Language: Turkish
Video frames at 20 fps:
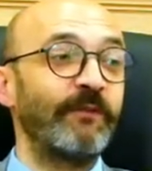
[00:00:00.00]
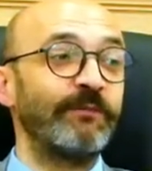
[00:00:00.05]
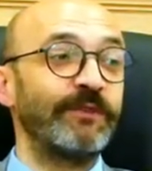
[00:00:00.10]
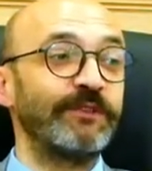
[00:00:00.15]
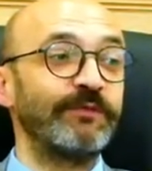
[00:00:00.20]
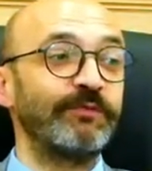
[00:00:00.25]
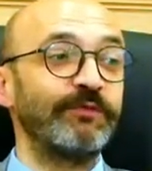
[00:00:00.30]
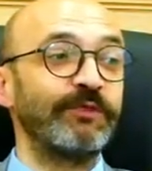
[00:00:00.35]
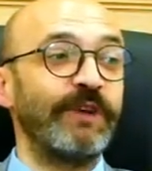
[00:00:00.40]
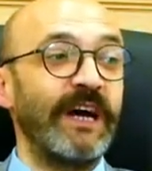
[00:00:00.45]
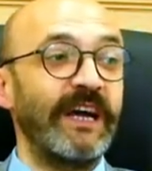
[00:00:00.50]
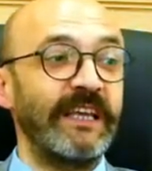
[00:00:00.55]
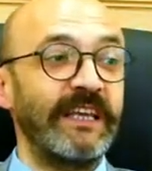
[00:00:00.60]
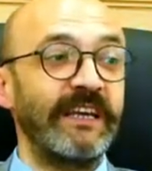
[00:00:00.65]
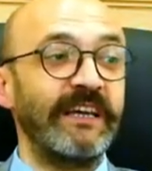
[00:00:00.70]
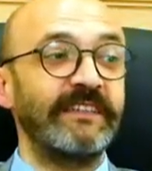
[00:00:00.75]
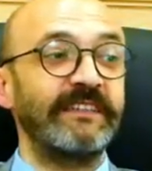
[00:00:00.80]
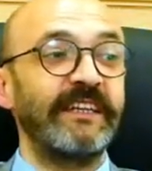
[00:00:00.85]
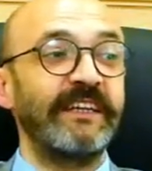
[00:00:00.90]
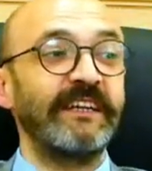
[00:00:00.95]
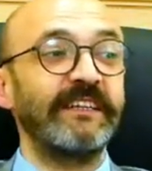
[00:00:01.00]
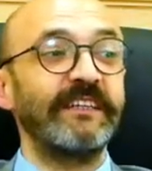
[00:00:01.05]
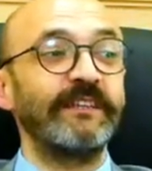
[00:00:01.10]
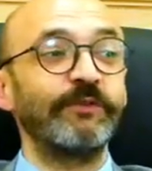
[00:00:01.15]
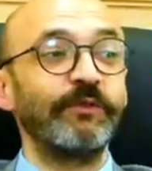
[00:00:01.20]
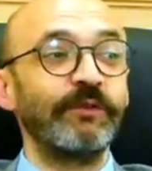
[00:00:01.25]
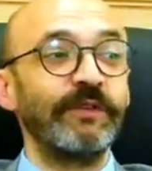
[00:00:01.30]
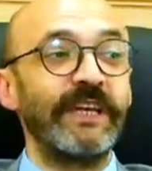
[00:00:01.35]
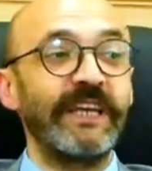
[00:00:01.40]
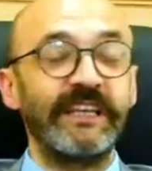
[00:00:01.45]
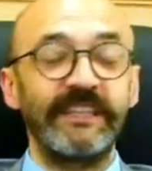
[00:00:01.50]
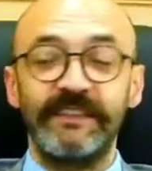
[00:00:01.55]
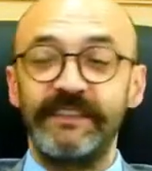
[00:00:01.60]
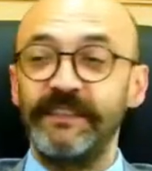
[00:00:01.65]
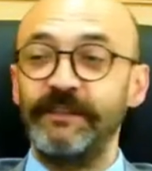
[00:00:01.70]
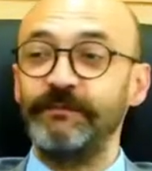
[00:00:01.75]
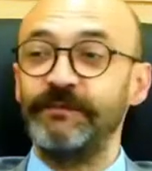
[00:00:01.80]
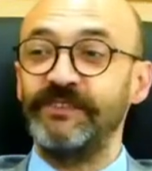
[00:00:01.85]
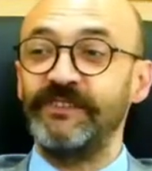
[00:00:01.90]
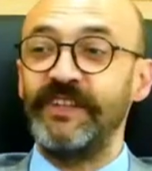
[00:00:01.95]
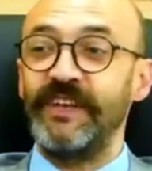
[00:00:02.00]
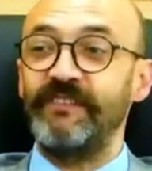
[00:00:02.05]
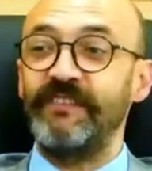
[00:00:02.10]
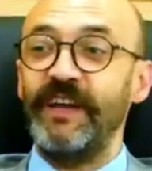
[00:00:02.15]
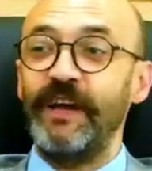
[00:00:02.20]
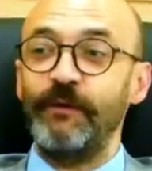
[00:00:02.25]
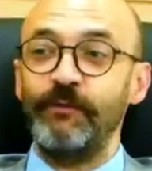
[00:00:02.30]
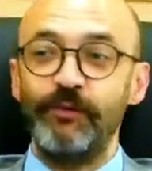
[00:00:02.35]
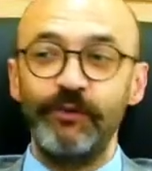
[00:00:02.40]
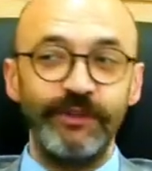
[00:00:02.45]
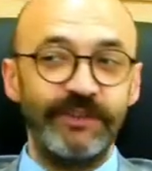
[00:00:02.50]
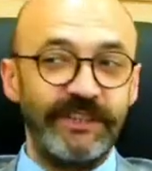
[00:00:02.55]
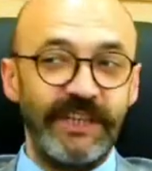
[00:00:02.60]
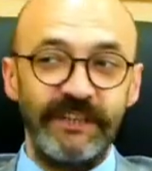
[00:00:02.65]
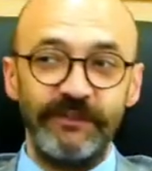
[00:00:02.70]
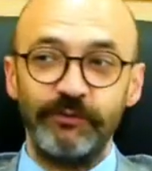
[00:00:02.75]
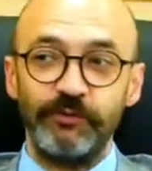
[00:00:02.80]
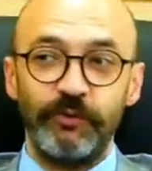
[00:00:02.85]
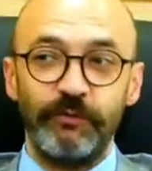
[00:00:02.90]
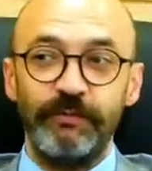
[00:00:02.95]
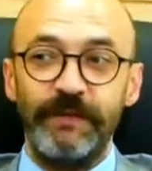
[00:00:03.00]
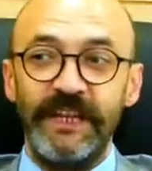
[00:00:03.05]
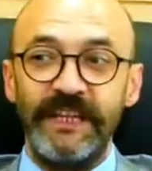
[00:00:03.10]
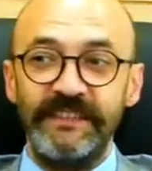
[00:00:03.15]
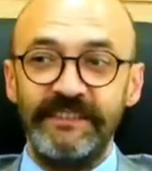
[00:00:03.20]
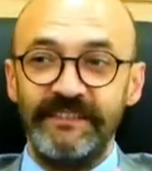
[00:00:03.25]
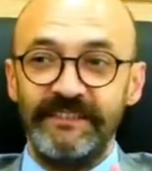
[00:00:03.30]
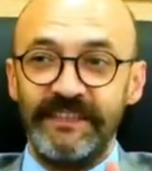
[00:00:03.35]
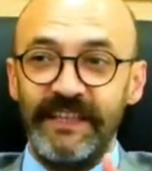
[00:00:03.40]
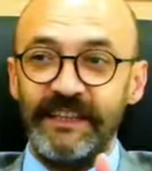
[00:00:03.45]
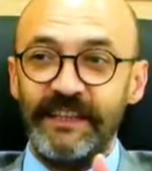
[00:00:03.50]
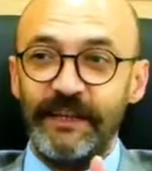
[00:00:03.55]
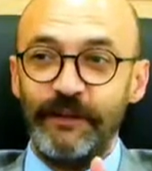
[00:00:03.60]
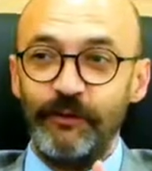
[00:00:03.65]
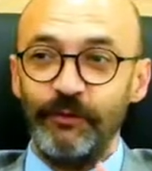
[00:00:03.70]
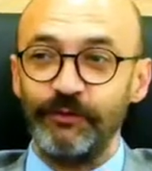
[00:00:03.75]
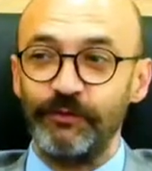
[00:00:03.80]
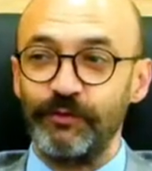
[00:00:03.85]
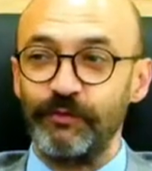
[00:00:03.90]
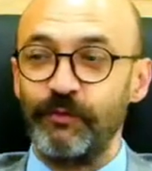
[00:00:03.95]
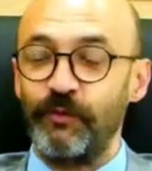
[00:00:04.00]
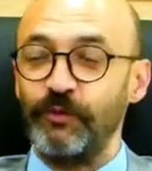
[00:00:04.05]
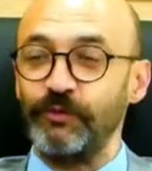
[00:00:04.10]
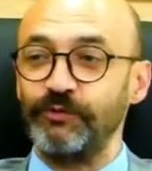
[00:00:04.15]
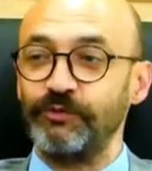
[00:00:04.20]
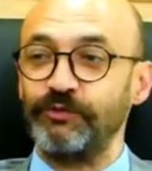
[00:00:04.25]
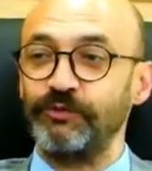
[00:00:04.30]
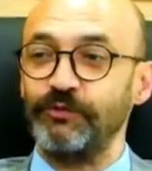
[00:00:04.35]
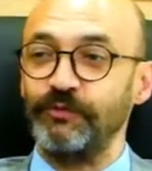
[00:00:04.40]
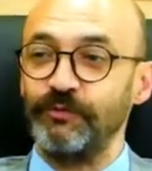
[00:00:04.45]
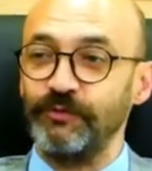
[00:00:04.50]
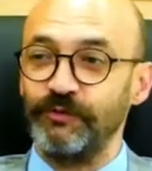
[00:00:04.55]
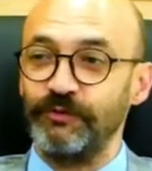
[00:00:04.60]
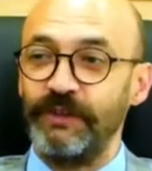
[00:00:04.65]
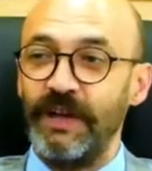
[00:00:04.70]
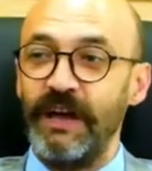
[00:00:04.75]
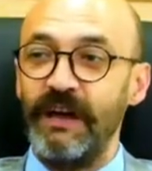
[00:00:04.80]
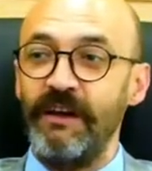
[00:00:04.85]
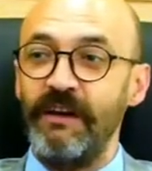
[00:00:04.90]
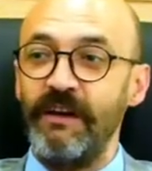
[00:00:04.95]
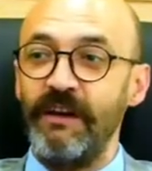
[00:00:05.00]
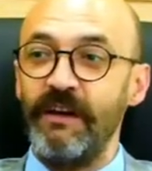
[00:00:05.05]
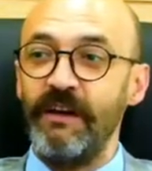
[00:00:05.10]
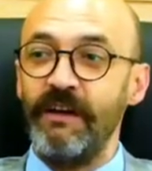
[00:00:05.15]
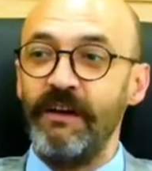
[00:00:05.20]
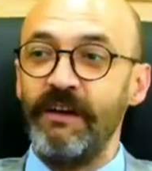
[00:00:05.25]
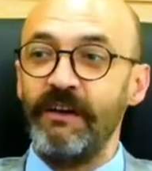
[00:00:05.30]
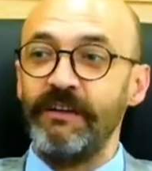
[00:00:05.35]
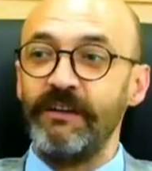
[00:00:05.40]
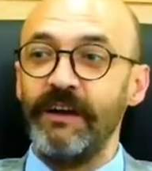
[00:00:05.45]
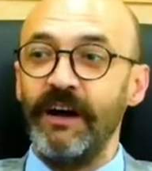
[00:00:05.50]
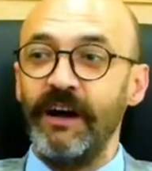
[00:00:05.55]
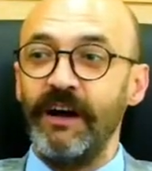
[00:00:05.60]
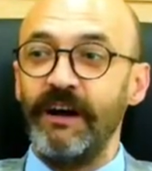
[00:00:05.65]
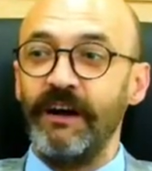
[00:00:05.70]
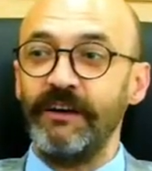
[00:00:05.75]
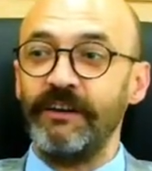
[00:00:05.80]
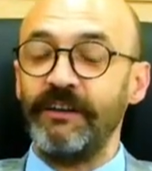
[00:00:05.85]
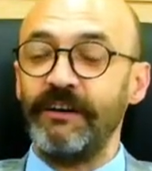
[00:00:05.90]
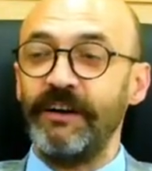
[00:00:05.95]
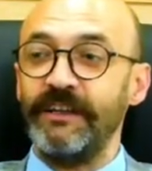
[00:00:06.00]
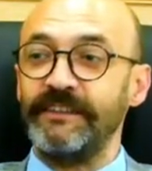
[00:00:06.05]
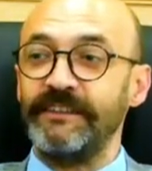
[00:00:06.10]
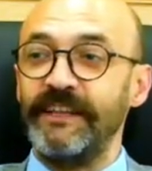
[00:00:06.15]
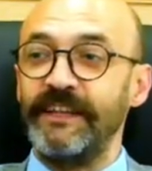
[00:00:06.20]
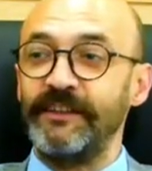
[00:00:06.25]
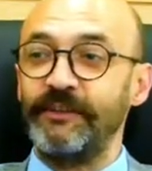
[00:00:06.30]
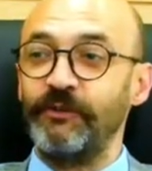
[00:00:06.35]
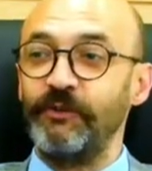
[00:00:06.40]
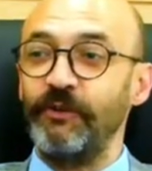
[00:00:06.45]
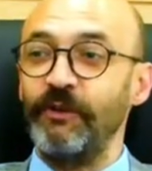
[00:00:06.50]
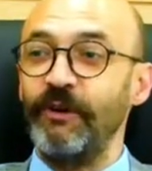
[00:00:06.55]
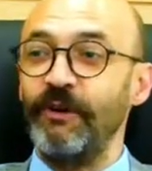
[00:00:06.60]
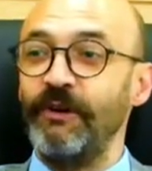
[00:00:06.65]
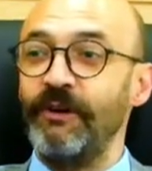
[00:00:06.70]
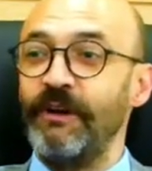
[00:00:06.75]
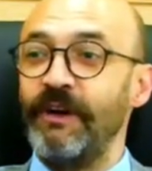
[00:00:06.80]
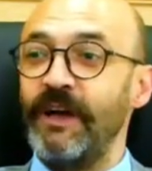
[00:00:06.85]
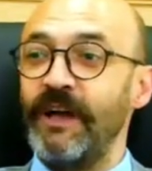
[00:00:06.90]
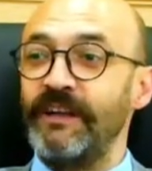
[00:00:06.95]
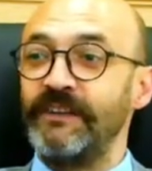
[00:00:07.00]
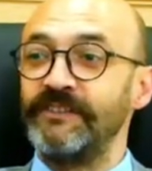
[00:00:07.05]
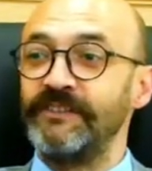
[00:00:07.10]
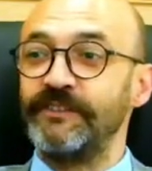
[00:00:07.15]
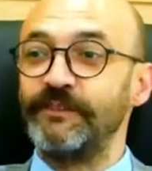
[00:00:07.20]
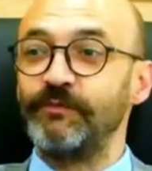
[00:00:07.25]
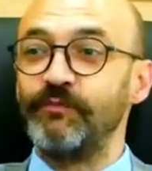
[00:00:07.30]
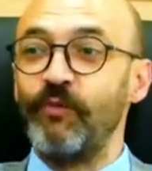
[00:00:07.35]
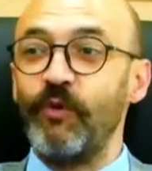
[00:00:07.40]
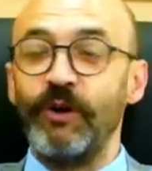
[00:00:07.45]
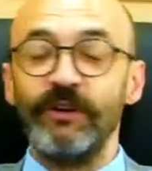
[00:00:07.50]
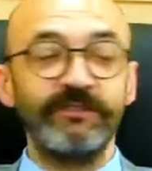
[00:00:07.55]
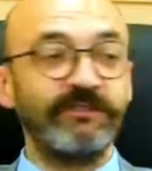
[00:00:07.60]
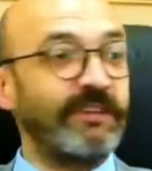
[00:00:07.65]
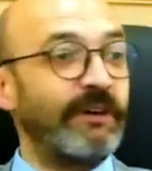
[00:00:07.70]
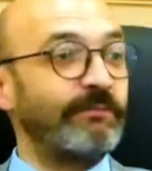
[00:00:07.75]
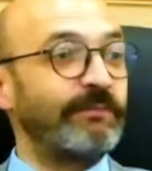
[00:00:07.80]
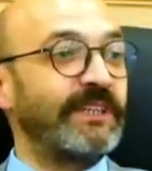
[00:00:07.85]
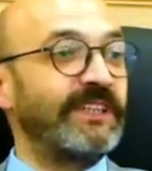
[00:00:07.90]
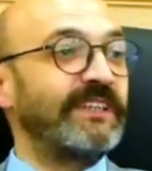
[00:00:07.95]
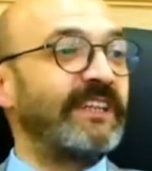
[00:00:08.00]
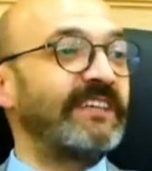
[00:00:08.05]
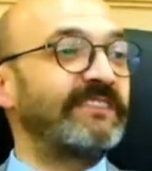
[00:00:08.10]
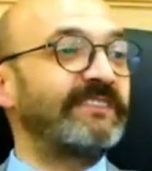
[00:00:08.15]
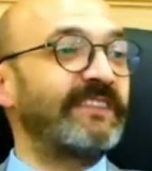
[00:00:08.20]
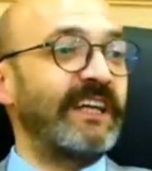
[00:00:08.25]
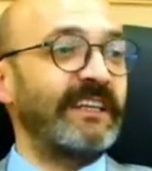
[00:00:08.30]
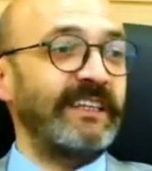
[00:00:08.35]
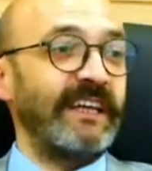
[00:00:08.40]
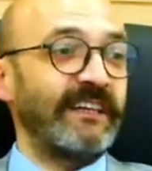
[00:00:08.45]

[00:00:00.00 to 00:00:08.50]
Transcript: Biz bunu hakikaten Anadolu'ya gittiğimizde veya bu işi az çok bilen insanlarla oturup konuştuğumuzda ya hakikaten diyor siz muazzam bir destan